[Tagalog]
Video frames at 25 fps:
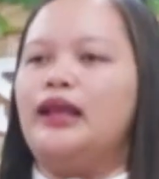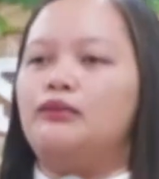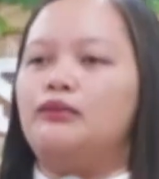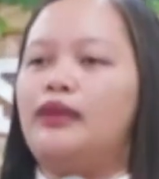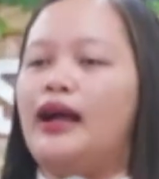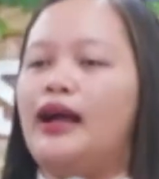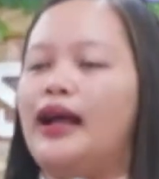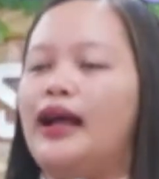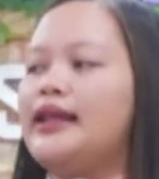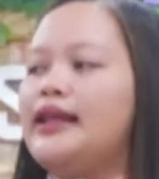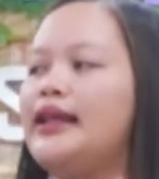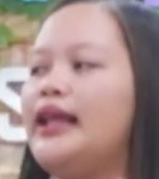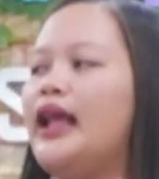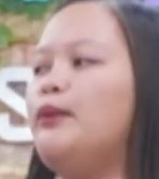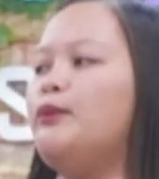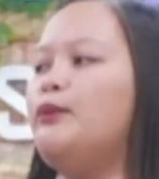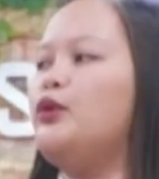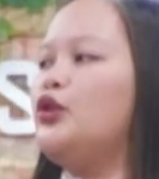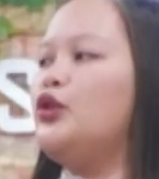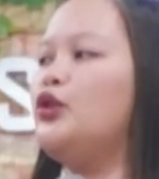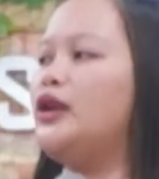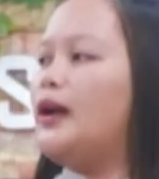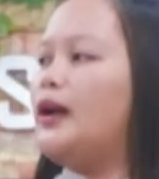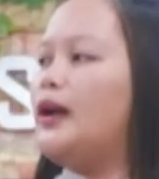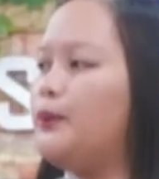bagya
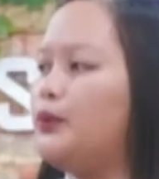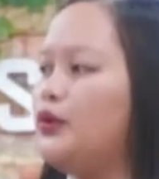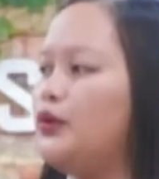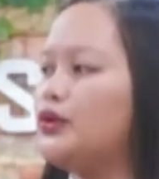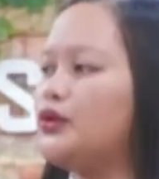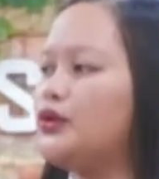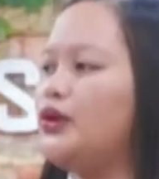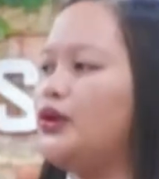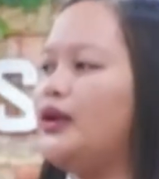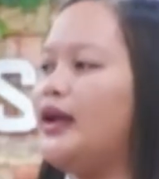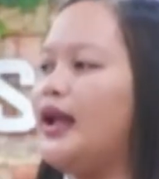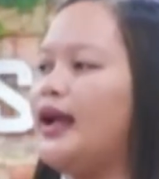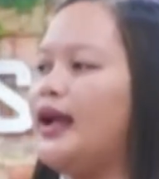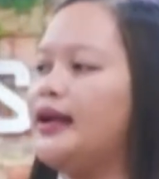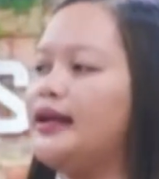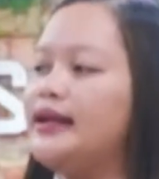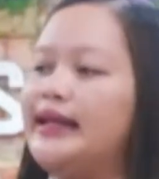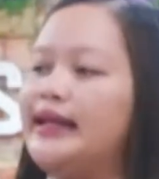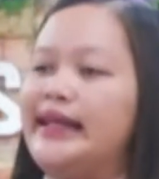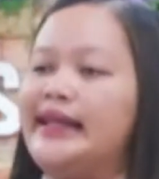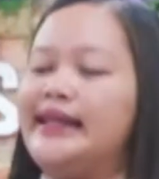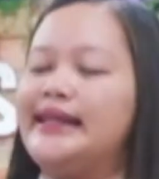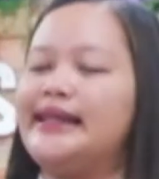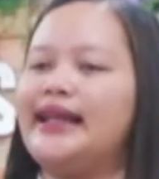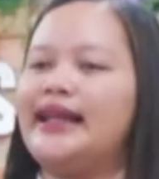pong naputol ang
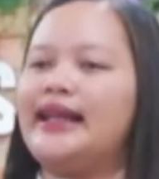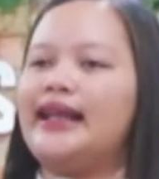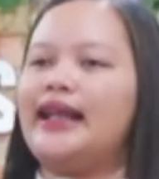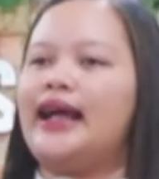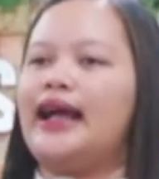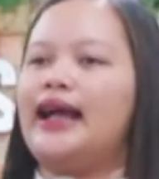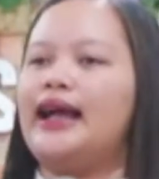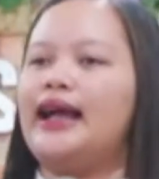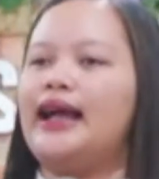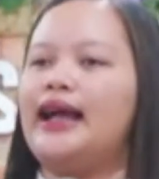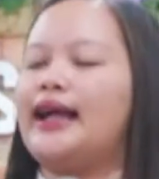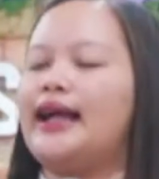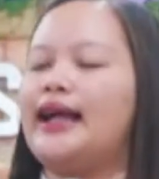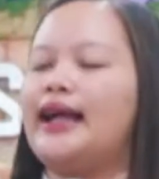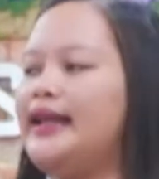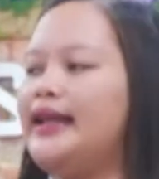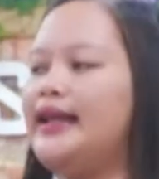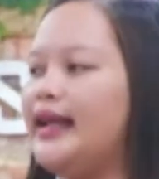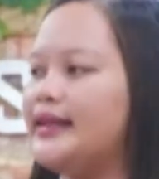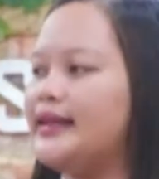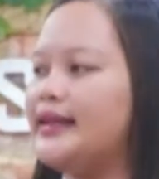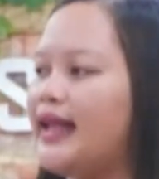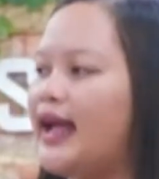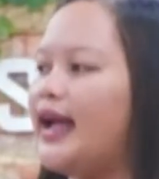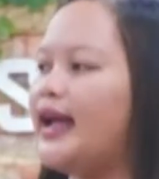linya ng angkan ni
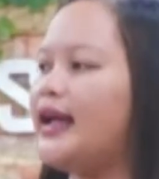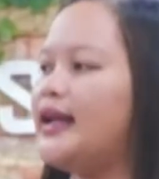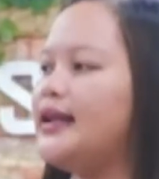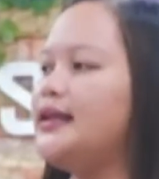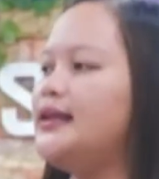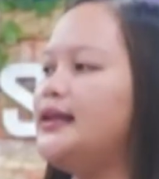Adan